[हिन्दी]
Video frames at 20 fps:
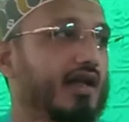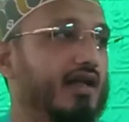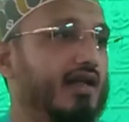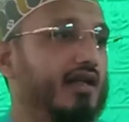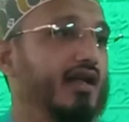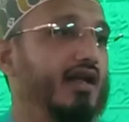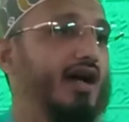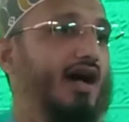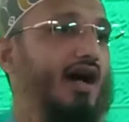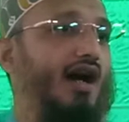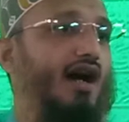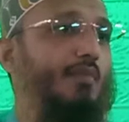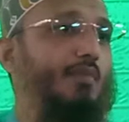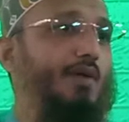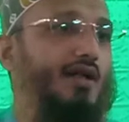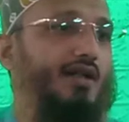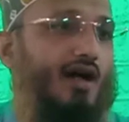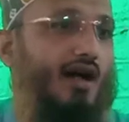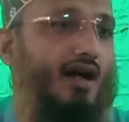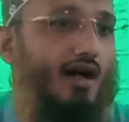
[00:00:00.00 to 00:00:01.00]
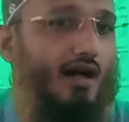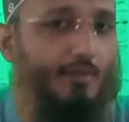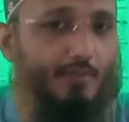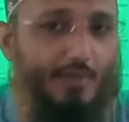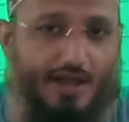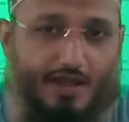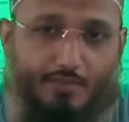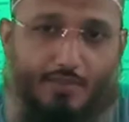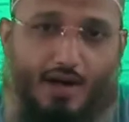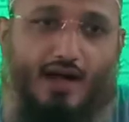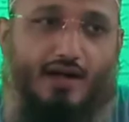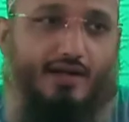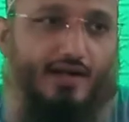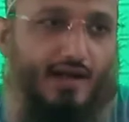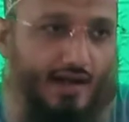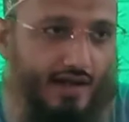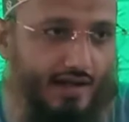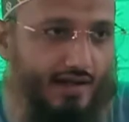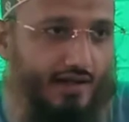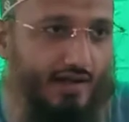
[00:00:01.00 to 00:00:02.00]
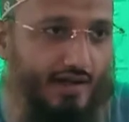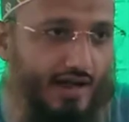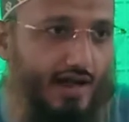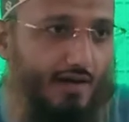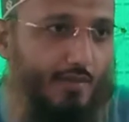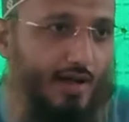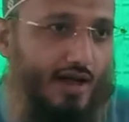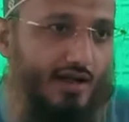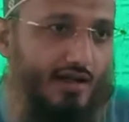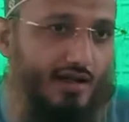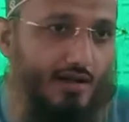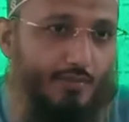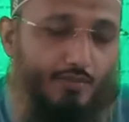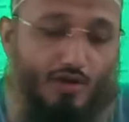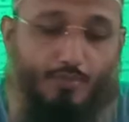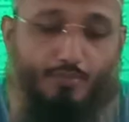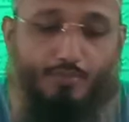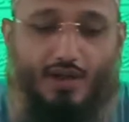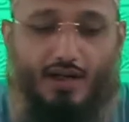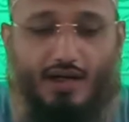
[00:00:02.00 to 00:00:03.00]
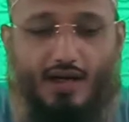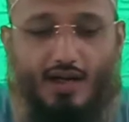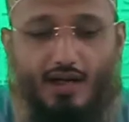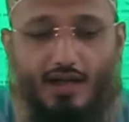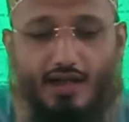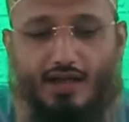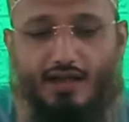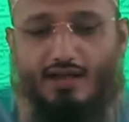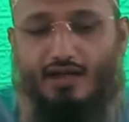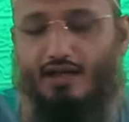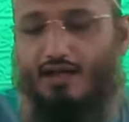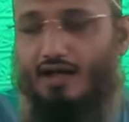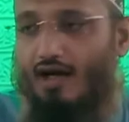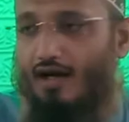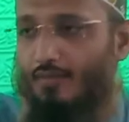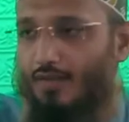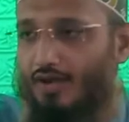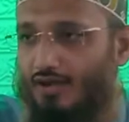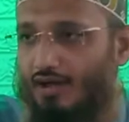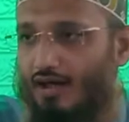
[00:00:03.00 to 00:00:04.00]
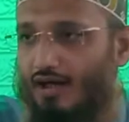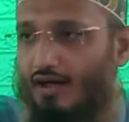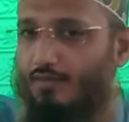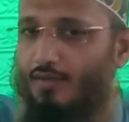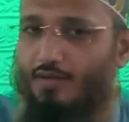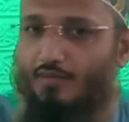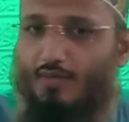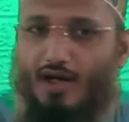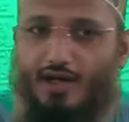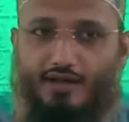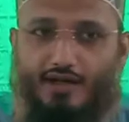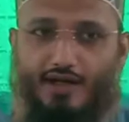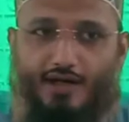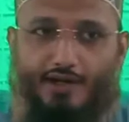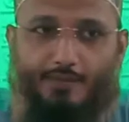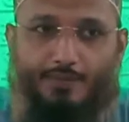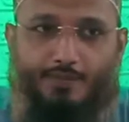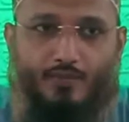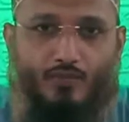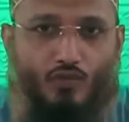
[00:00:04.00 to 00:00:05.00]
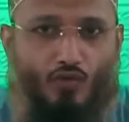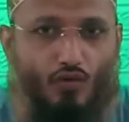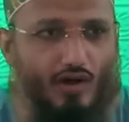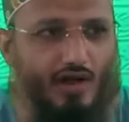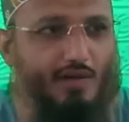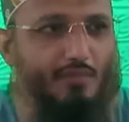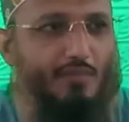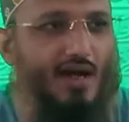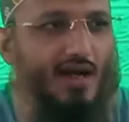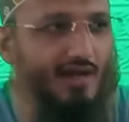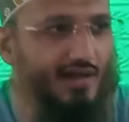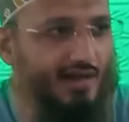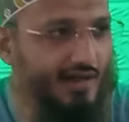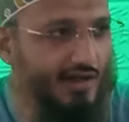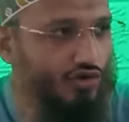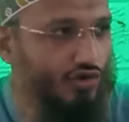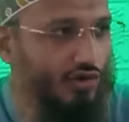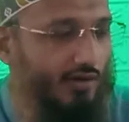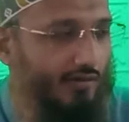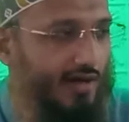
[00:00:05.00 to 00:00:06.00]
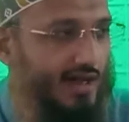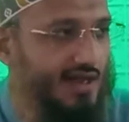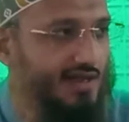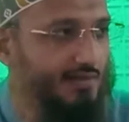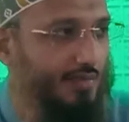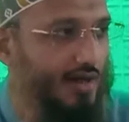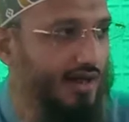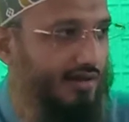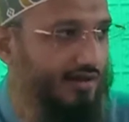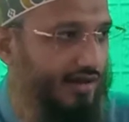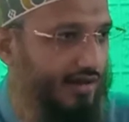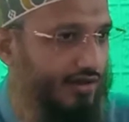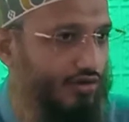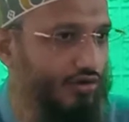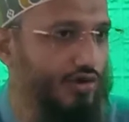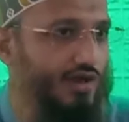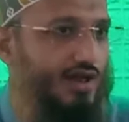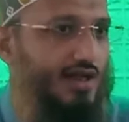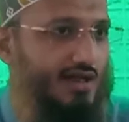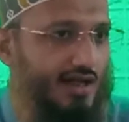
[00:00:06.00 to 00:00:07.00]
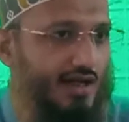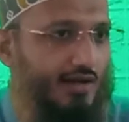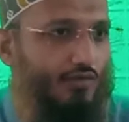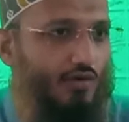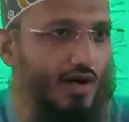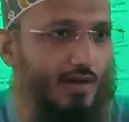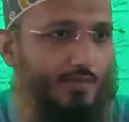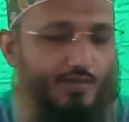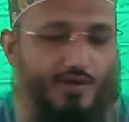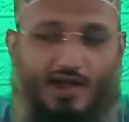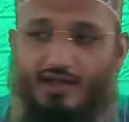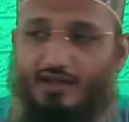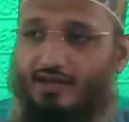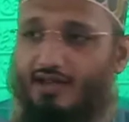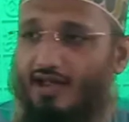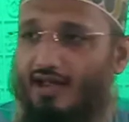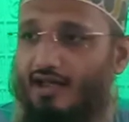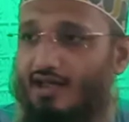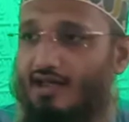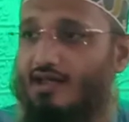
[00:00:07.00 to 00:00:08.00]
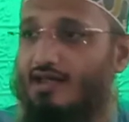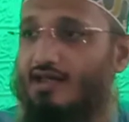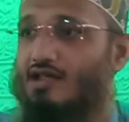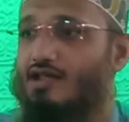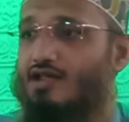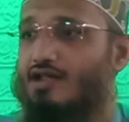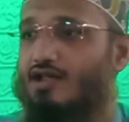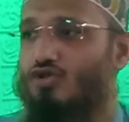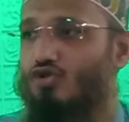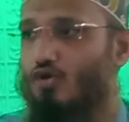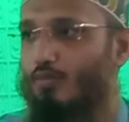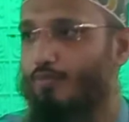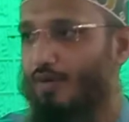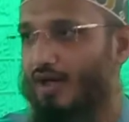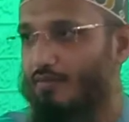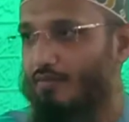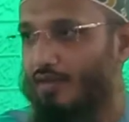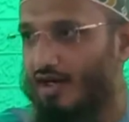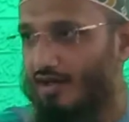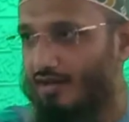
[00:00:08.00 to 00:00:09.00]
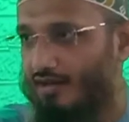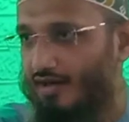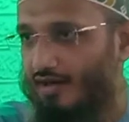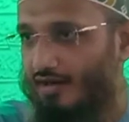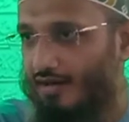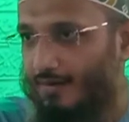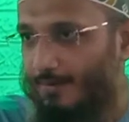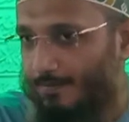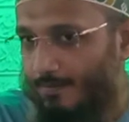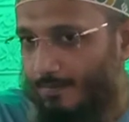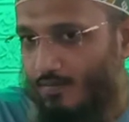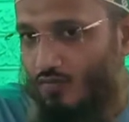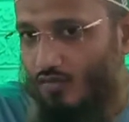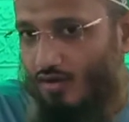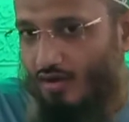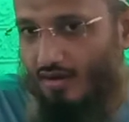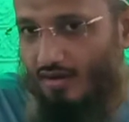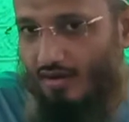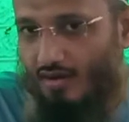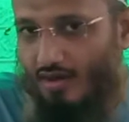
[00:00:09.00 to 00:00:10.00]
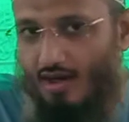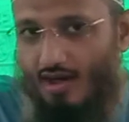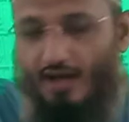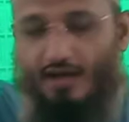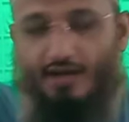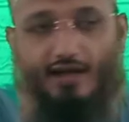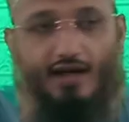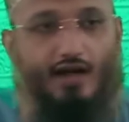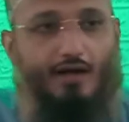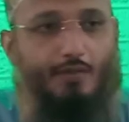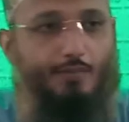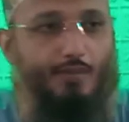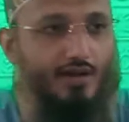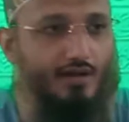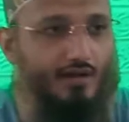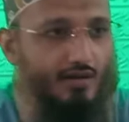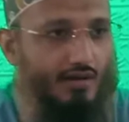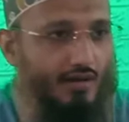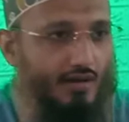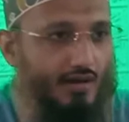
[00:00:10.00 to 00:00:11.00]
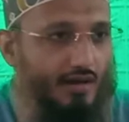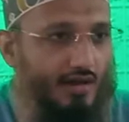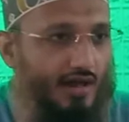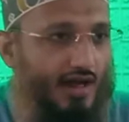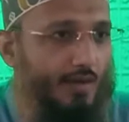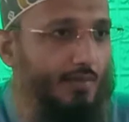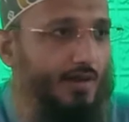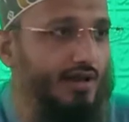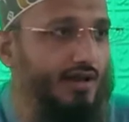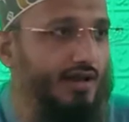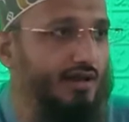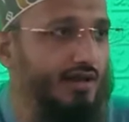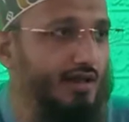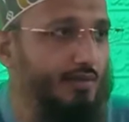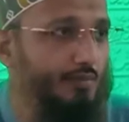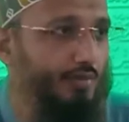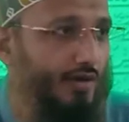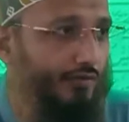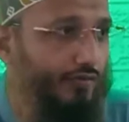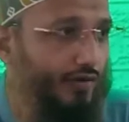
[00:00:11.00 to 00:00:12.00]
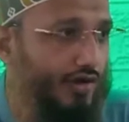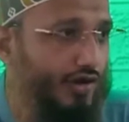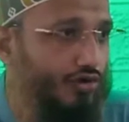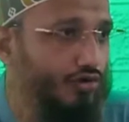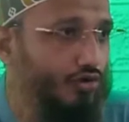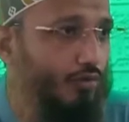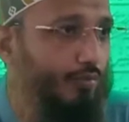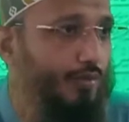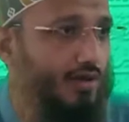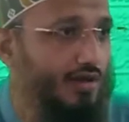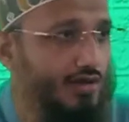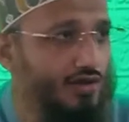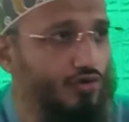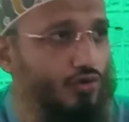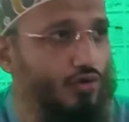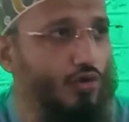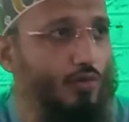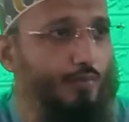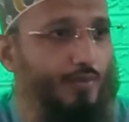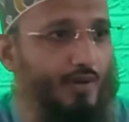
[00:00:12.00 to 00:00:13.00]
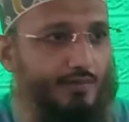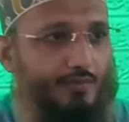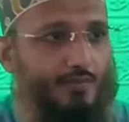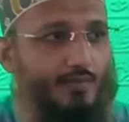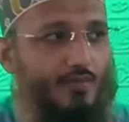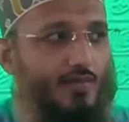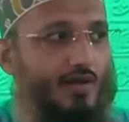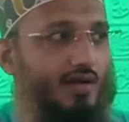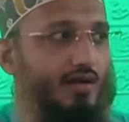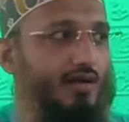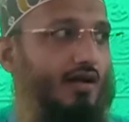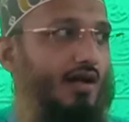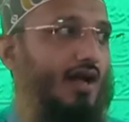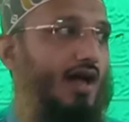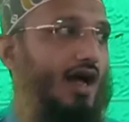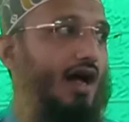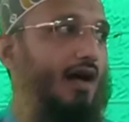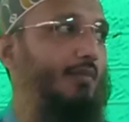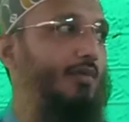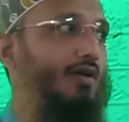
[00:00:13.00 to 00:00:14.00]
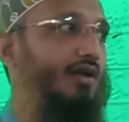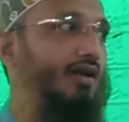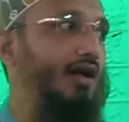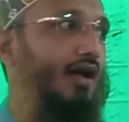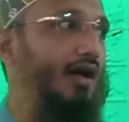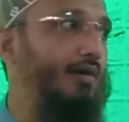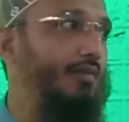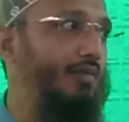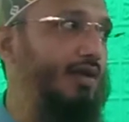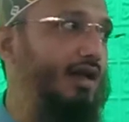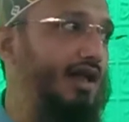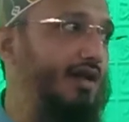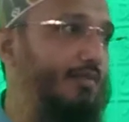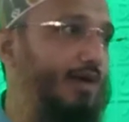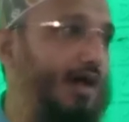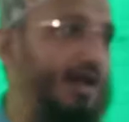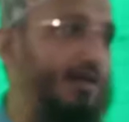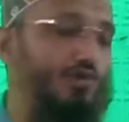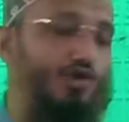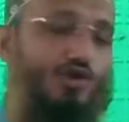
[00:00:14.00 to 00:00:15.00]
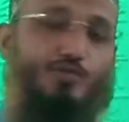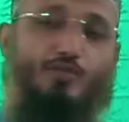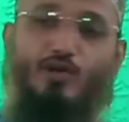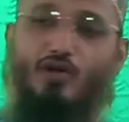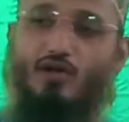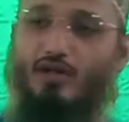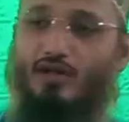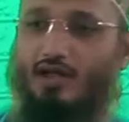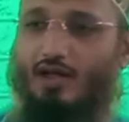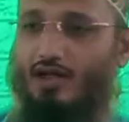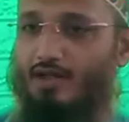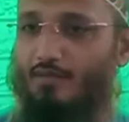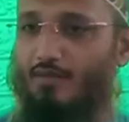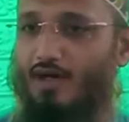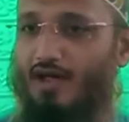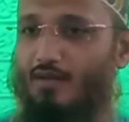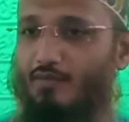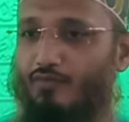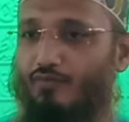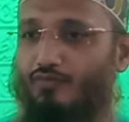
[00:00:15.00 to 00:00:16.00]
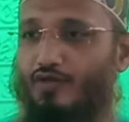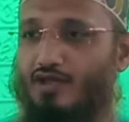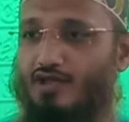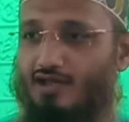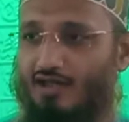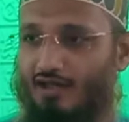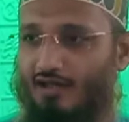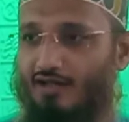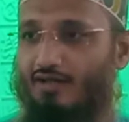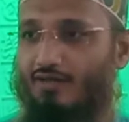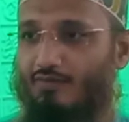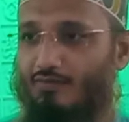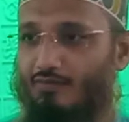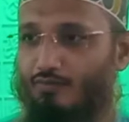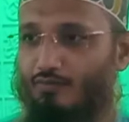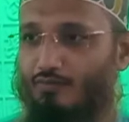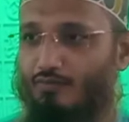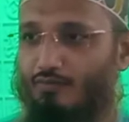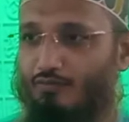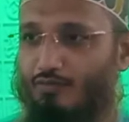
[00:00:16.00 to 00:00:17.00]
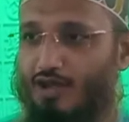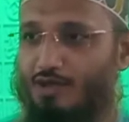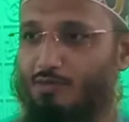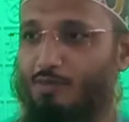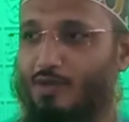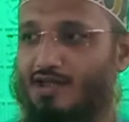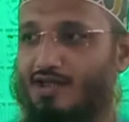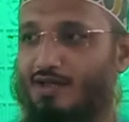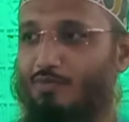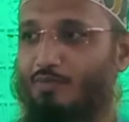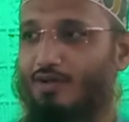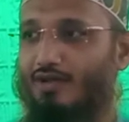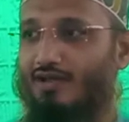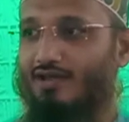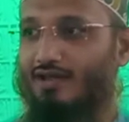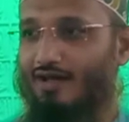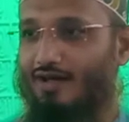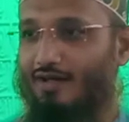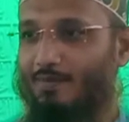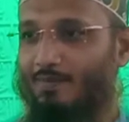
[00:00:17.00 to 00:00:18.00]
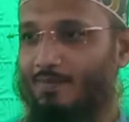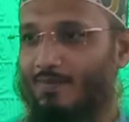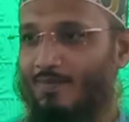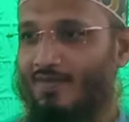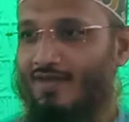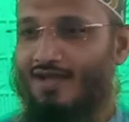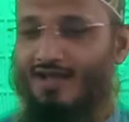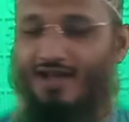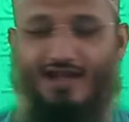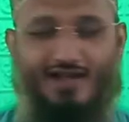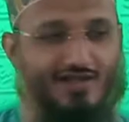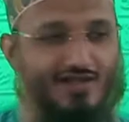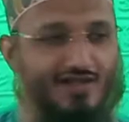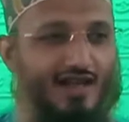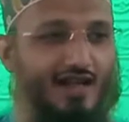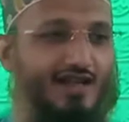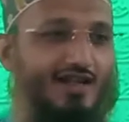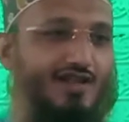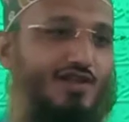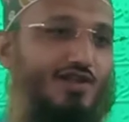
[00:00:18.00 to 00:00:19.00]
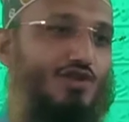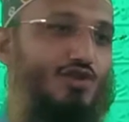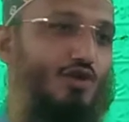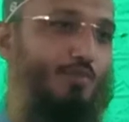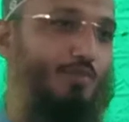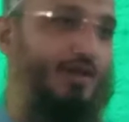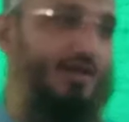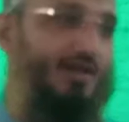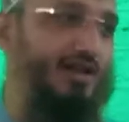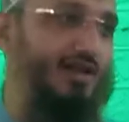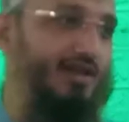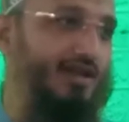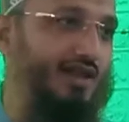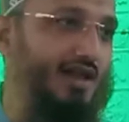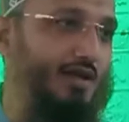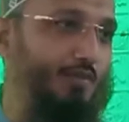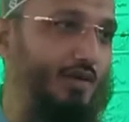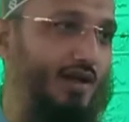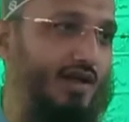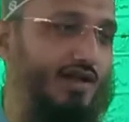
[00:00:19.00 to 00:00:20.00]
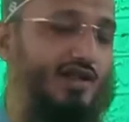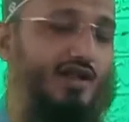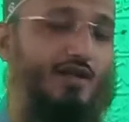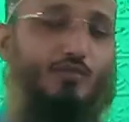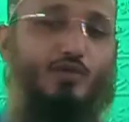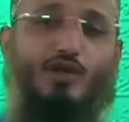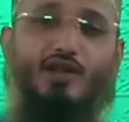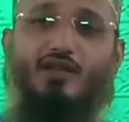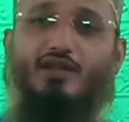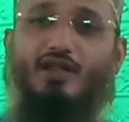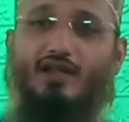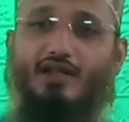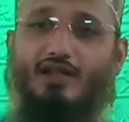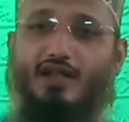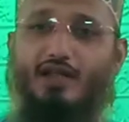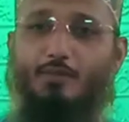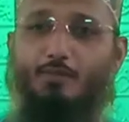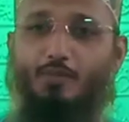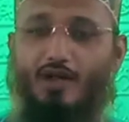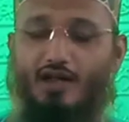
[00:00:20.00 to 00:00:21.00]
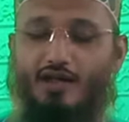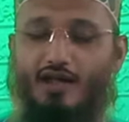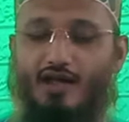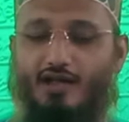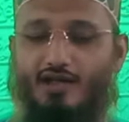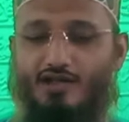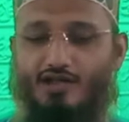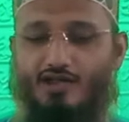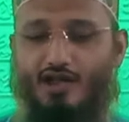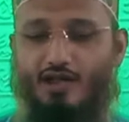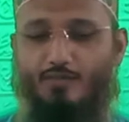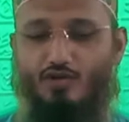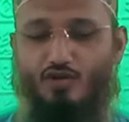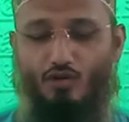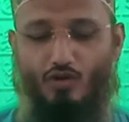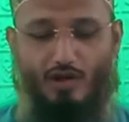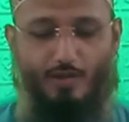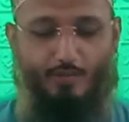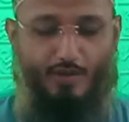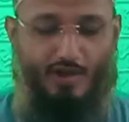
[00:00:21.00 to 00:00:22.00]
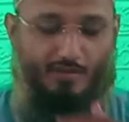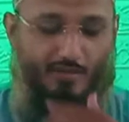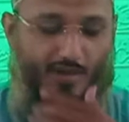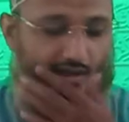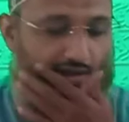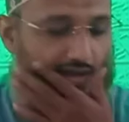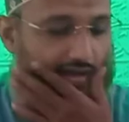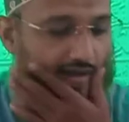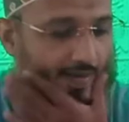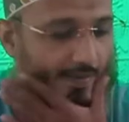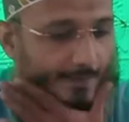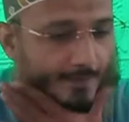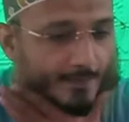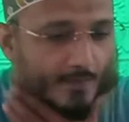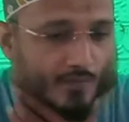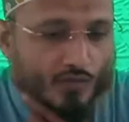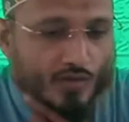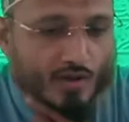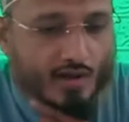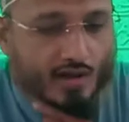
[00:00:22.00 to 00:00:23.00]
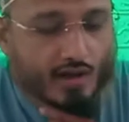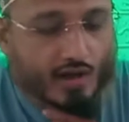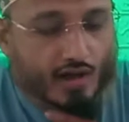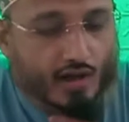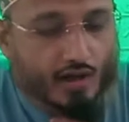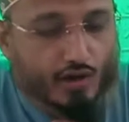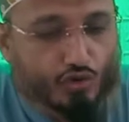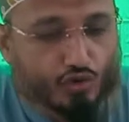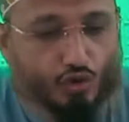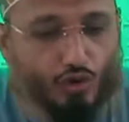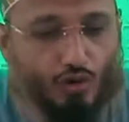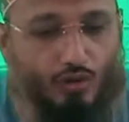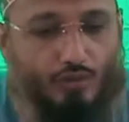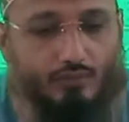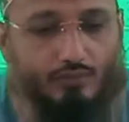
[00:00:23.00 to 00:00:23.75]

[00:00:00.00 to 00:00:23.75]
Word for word: इन्ना आमन्ना हम ईमान लाए ए हमारे रब रबना इन्ना आमन्ना हम ईमान लाए और ईमान के जो लवाजमात हैं जो चीज़ें हैं वो आप जानते हैं किन किन चीज़ों पर ईमान लाना है ना अल्लाह पर क़्यामत के दिन पर फरिश्तों पर रसूलों पर आम, हम ईमान मजमर और ईमान मुफसल बचपन से पढ़ते आए इन सारी चीज़ों पर तकदीर पर अच्छे बुरी तकदीर पर अल्लाह की जानब से होने पर ईमान लाना तो